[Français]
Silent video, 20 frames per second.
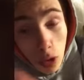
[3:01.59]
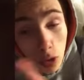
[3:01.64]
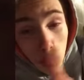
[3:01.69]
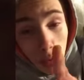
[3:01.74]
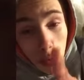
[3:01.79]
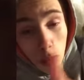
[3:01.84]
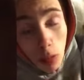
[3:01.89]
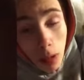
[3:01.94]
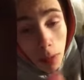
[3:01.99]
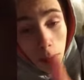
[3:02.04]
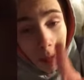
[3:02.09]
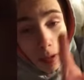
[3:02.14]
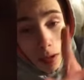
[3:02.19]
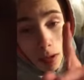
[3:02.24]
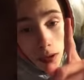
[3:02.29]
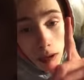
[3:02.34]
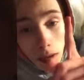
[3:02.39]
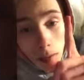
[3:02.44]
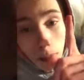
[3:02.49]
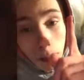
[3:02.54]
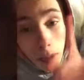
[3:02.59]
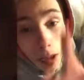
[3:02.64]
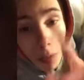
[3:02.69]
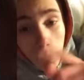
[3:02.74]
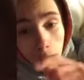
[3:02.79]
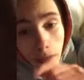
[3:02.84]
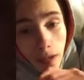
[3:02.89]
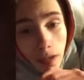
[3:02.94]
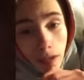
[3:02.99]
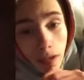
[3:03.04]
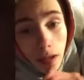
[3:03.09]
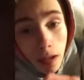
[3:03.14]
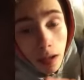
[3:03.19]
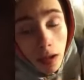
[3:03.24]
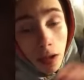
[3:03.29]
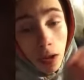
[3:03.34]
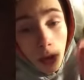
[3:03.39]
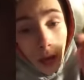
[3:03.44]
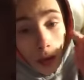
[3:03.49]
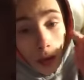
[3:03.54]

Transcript: je dois appeler ma conseillère,